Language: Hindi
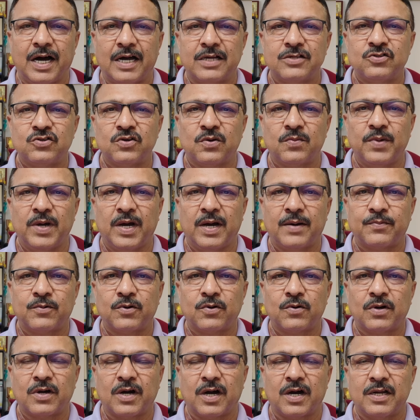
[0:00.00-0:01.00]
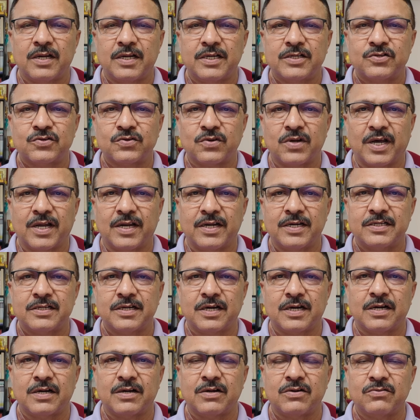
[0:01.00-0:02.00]
आज जो मैं आपको कहानी सुनाने
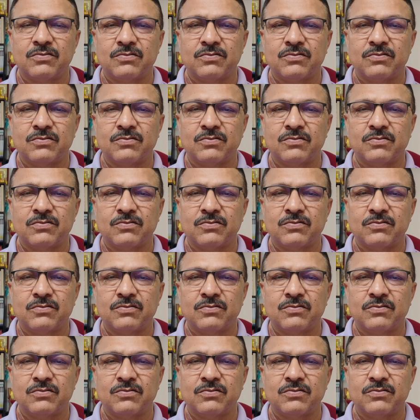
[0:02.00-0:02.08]
जा रहा